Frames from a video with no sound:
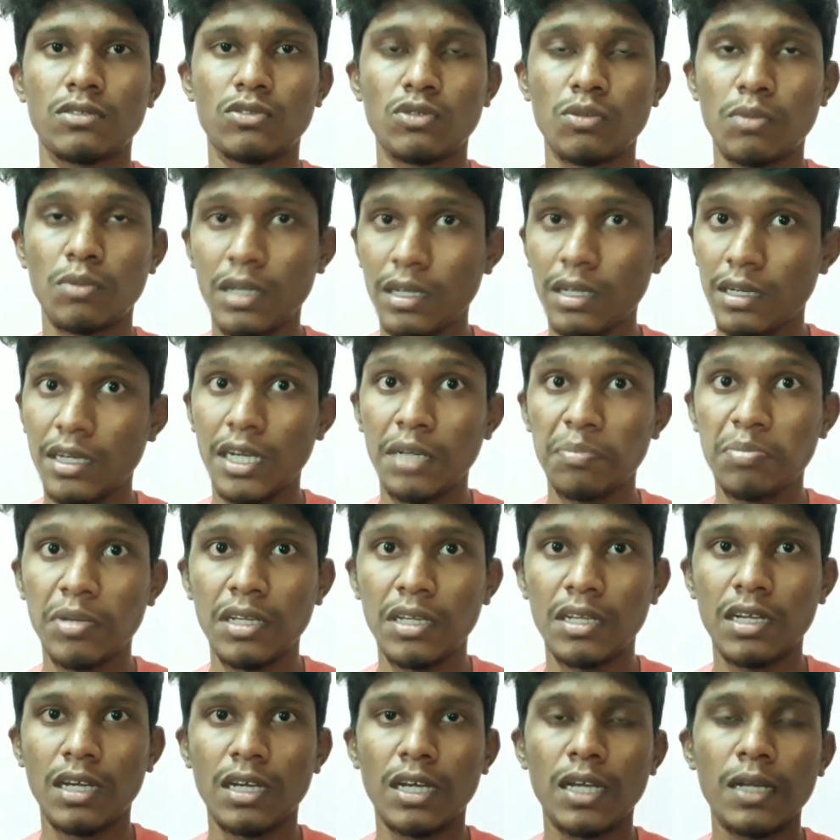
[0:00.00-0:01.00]
சூப்பராக ரெடி
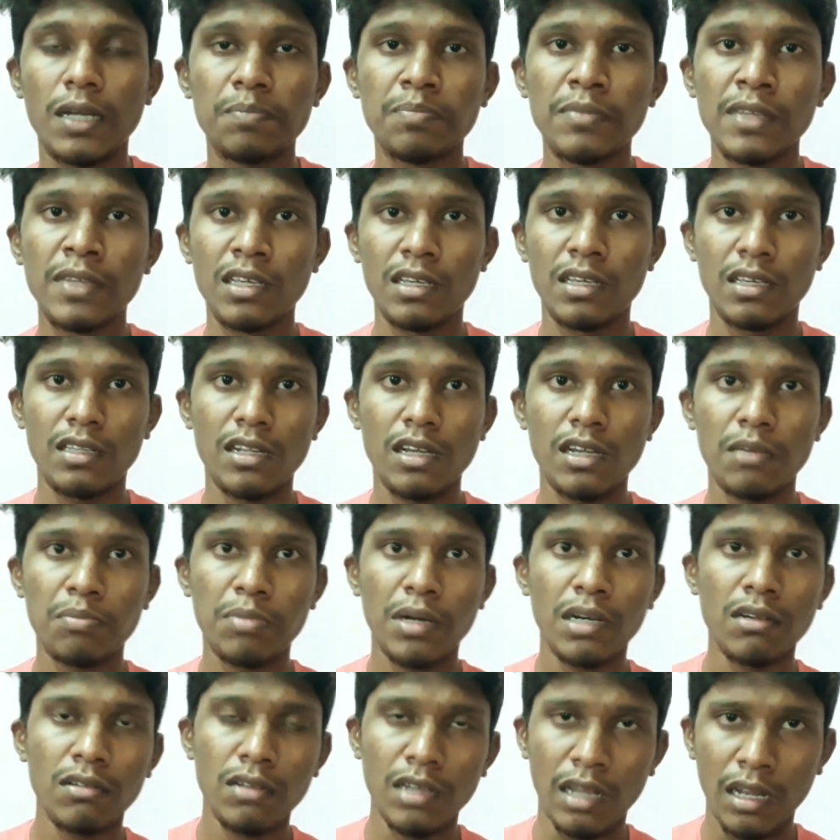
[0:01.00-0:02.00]
பண்ணிடுறாங்க இதெல்லாம்
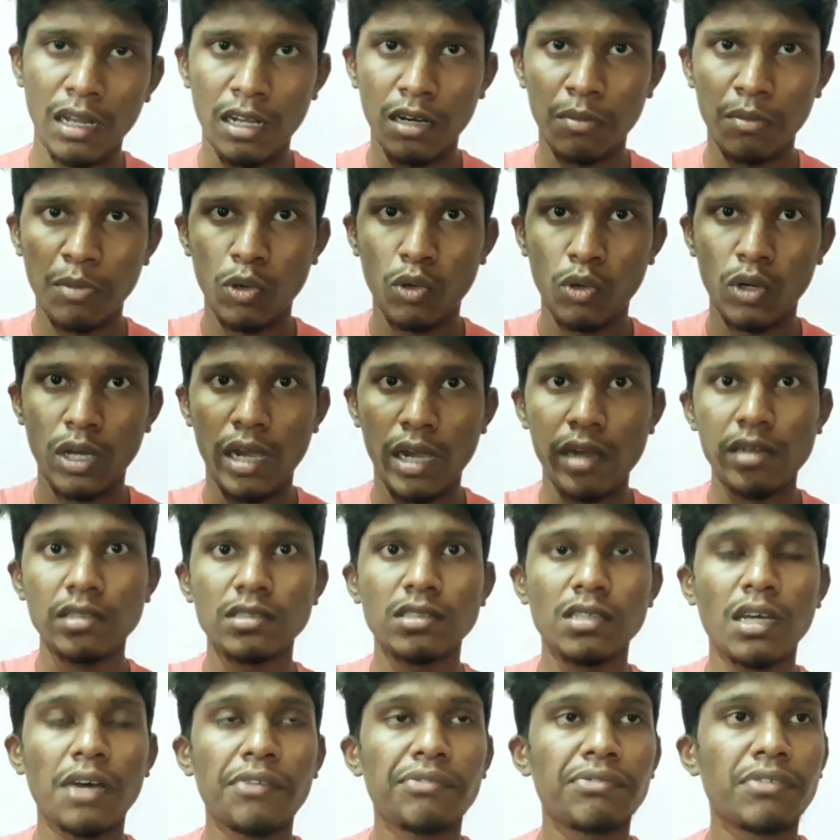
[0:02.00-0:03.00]
பண்ணவங்க எல்லாருமே ஒரு
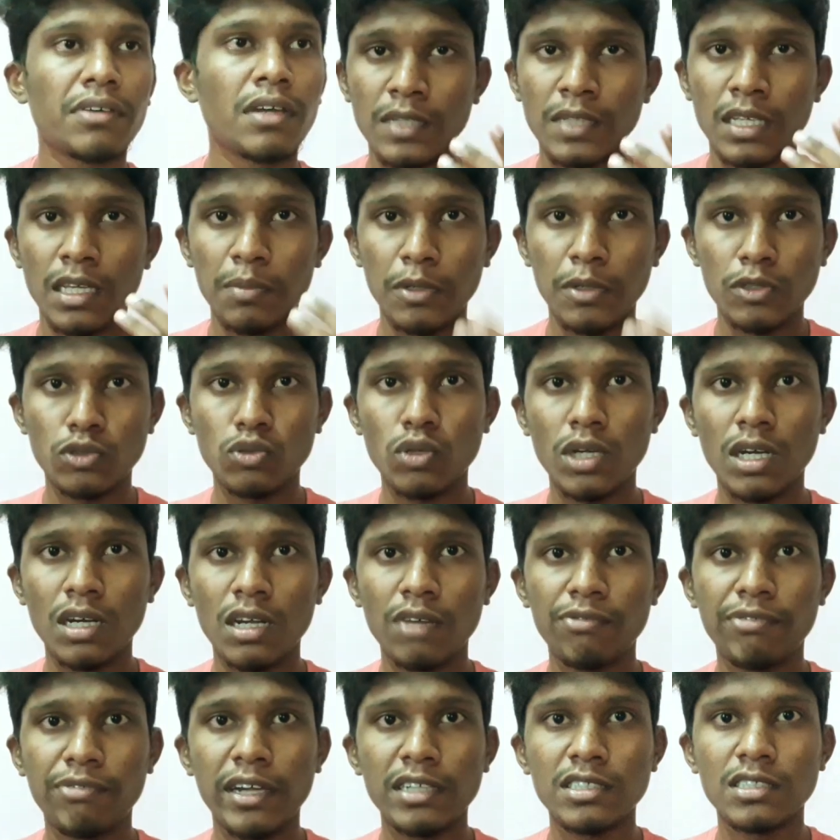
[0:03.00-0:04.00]
ஹேண்ட்ஸ் ஆஃப் இப்போ சூரியனா
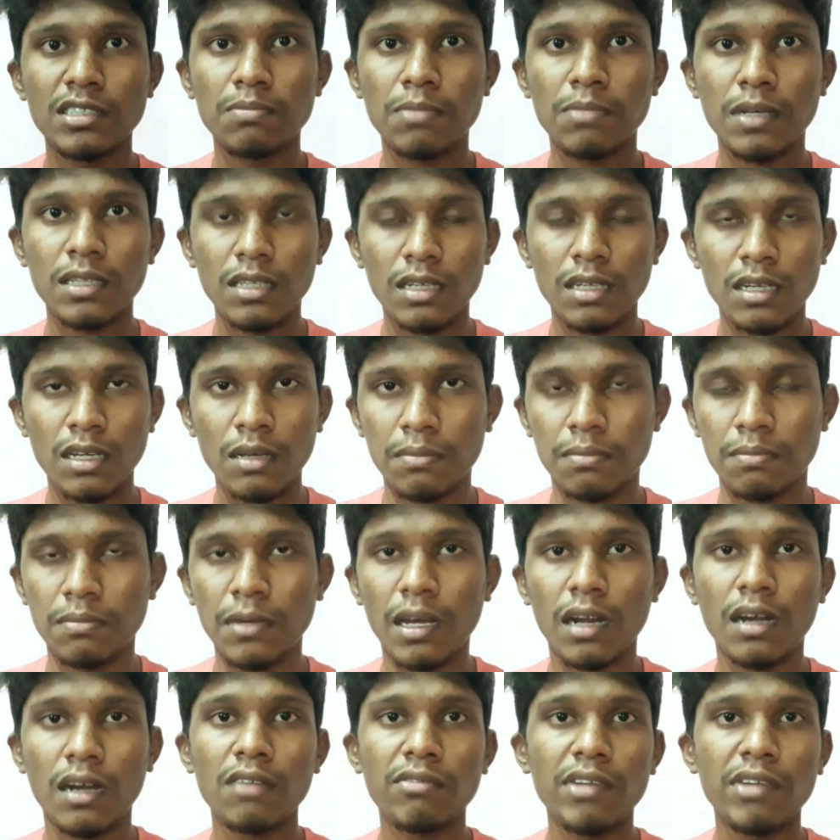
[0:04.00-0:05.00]
ஃபேன்ஸ் பார்த்தீங்கன்னா
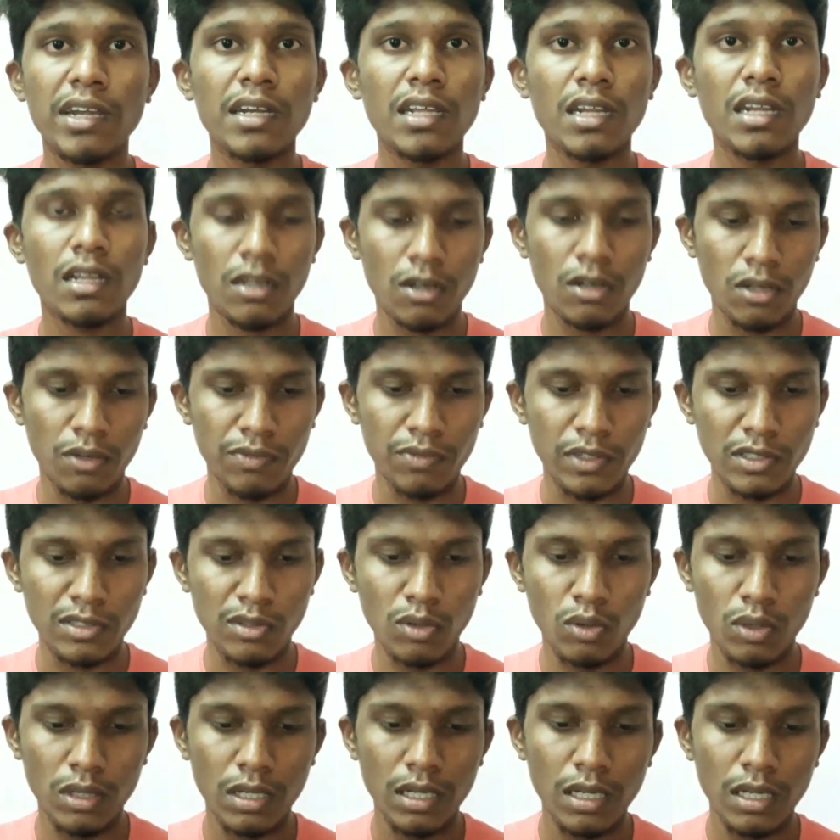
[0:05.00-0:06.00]
மரண வேட்டின்னு இருக்கும் ஃபஸ்ட்
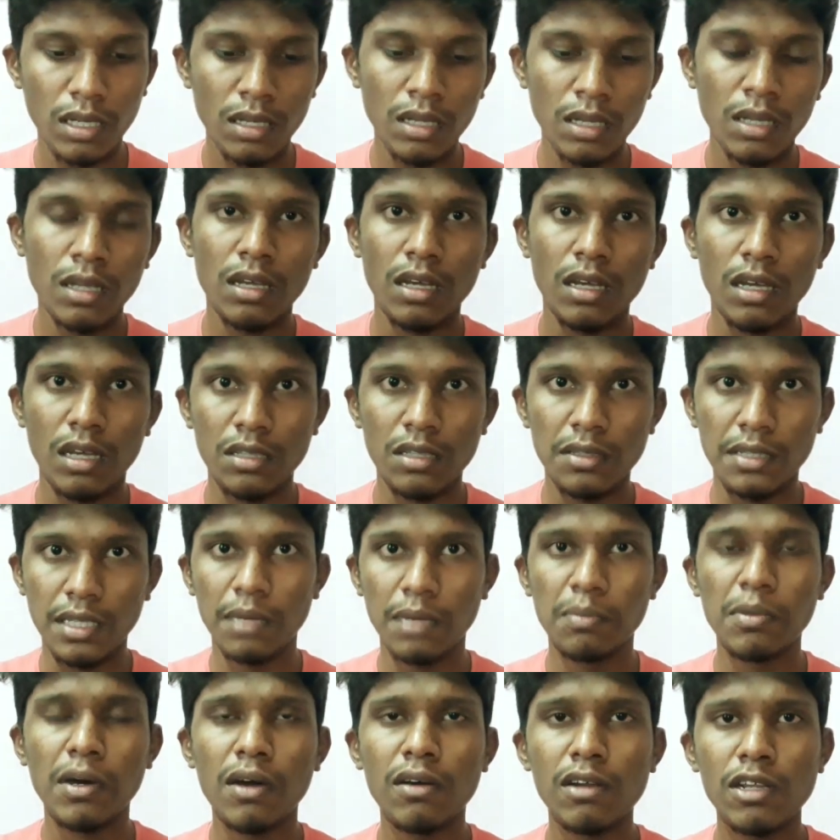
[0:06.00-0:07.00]
லுக்கு
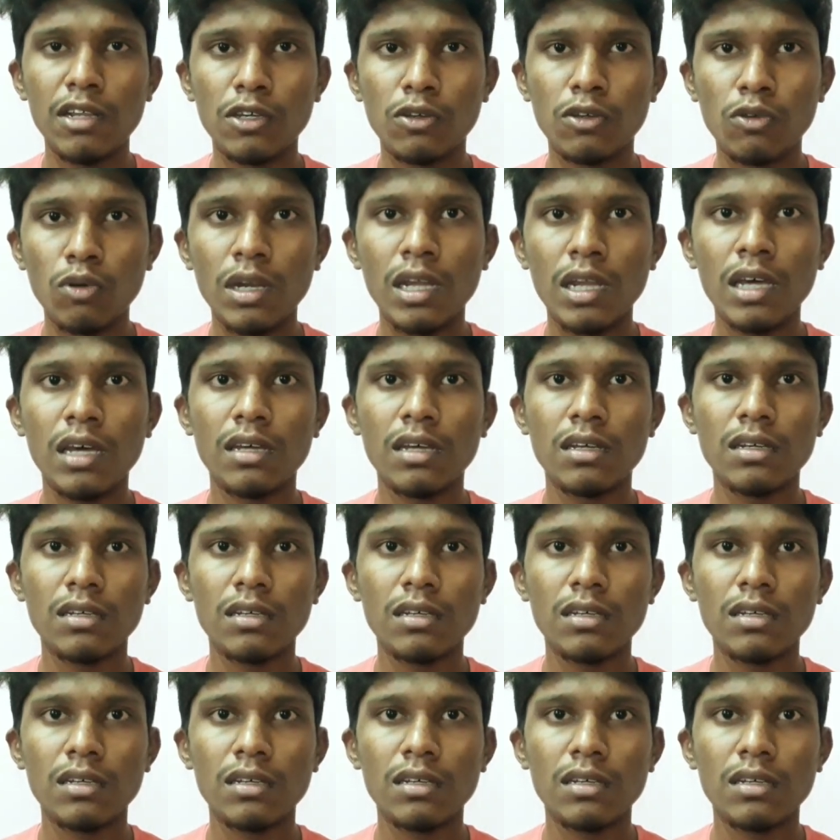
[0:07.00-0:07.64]
தீபாவளிக்குள்ளே